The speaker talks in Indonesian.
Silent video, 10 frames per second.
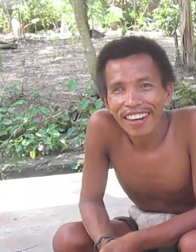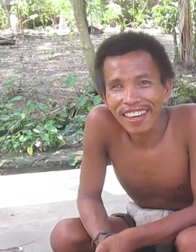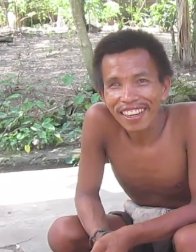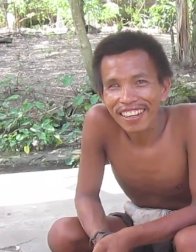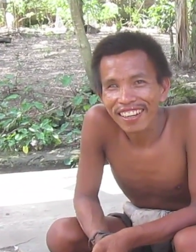
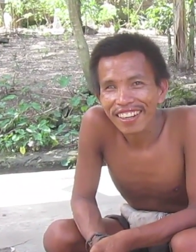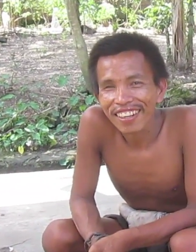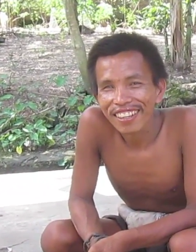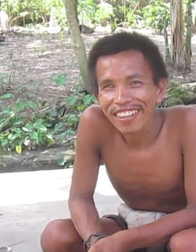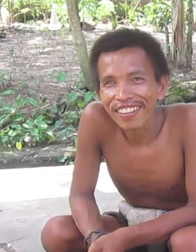Eh?
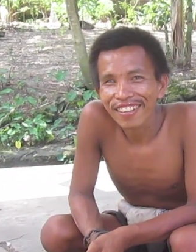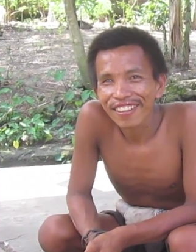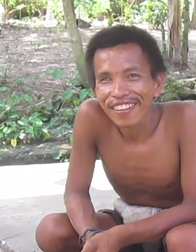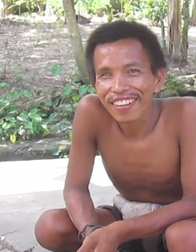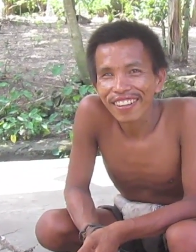Azan subuh
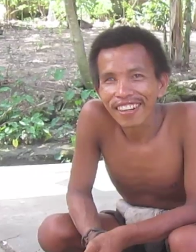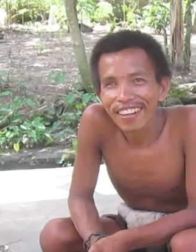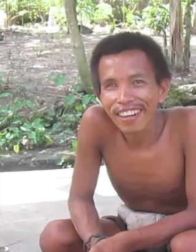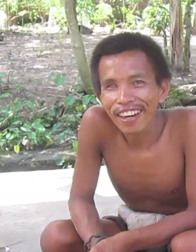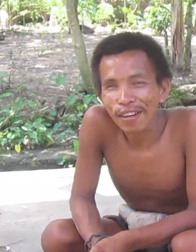gimana?
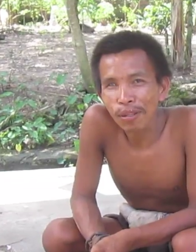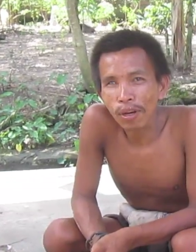Coba azan, azan.